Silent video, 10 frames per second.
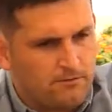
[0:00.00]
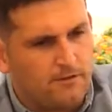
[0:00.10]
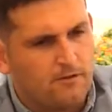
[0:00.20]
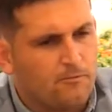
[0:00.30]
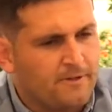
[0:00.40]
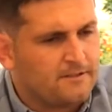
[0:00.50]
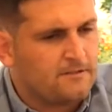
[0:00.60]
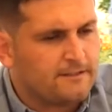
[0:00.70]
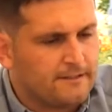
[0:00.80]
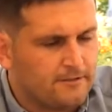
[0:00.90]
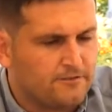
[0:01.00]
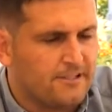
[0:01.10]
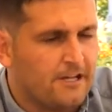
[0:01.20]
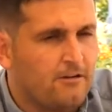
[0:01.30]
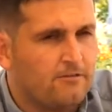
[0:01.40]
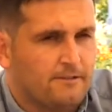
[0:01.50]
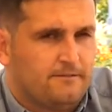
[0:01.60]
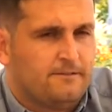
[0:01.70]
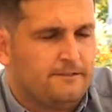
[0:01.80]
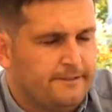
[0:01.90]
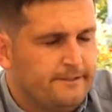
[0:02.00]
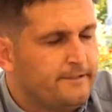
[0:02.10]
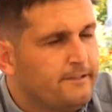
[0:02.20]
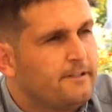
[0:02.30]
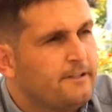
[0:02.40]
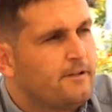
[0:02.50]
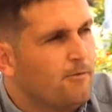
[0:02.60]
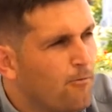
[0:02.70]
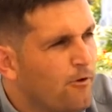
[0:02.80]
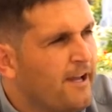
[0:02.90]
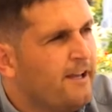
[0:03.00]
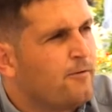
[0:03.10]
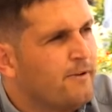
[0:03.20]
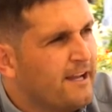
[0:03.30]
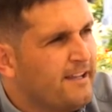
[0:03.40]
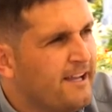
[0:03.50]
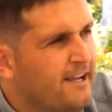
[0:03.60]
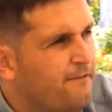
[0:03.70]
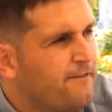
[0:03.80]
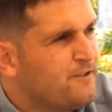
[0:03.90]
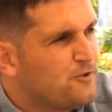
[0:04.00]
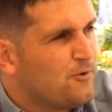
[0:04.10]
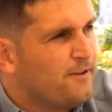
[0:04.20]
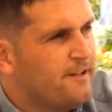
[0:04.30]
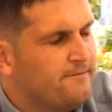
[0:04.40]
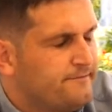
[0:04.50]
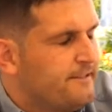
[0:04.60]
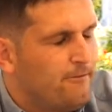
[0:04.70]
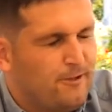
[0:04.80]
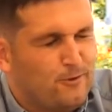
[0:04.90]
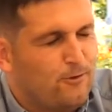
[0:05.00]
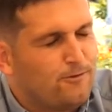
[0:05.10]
el documento, que está todo sellado. Y sí, sí, Tenemos buey, rubia gallega, frisona, tenemos de todo.